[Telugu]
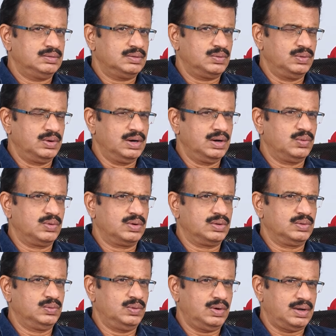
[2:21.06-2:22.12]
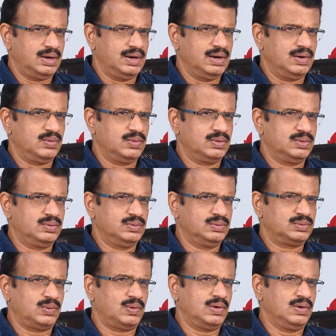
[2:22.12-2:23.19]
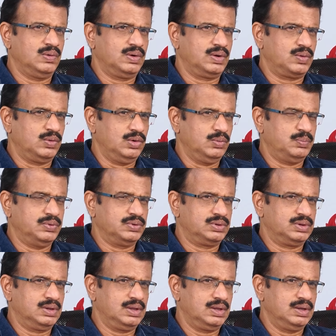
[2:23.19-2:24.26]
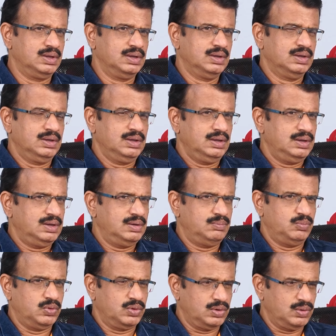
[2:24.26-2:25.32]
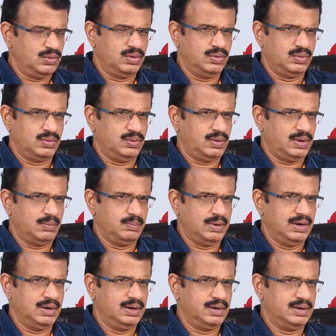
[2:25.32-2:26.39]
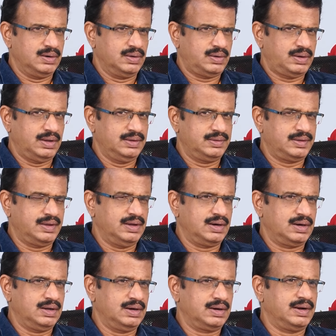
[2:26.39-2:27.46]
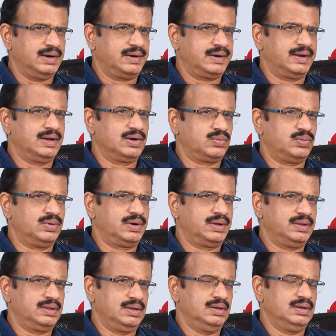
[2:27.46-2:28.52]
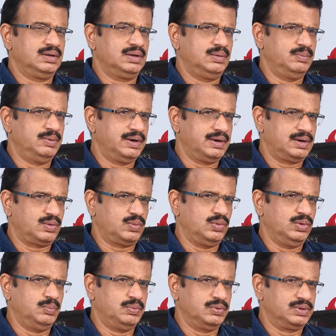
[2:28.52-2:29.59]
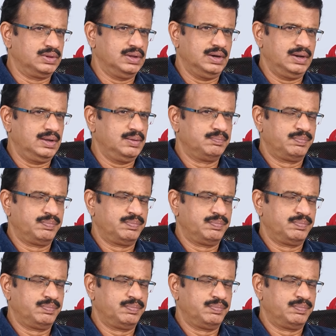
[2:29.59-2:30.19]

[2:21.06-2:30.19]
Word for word: రెండు నెలలు ఉండదు ఒక నెల ఉండదు త్వరలోనే కూలిపోతుంది మొన్న కూడా ఎవరో ఒక ఎమ్మెల్యే అన్నాడు కేసీఆర్ కానీ గట్టిగా అనుకుంటే ఇది ఇమీడియట్గా కూలిపోతుందని